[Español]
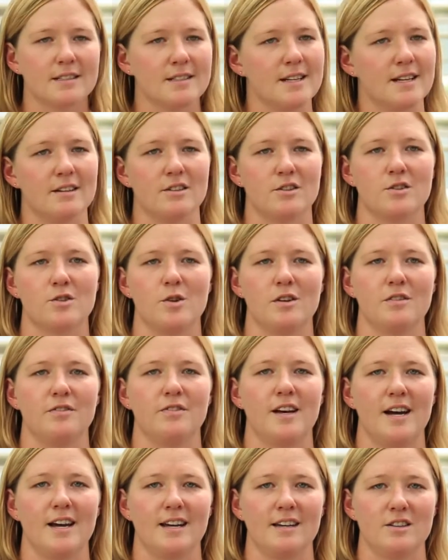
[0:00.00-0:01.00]
Nos dimos
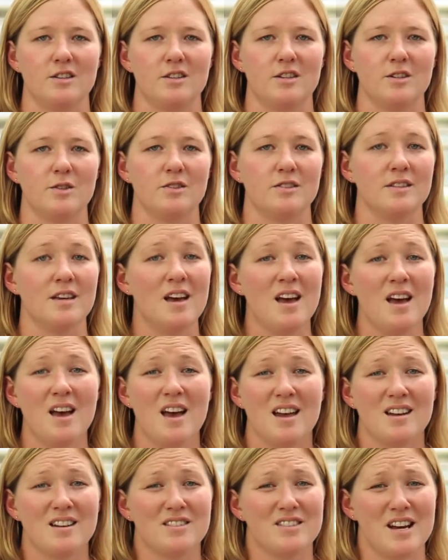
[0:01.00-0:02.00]
cuenta que con este
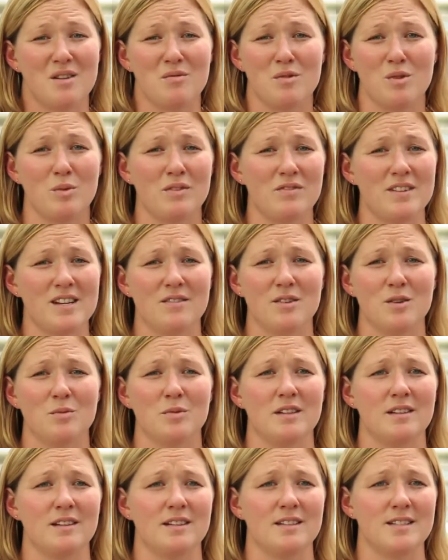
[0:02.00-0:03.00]
proceso evitamos
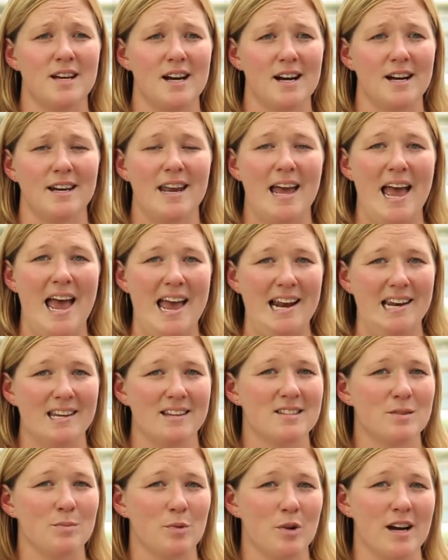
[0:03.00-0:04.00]
cualquier tipo de plaga.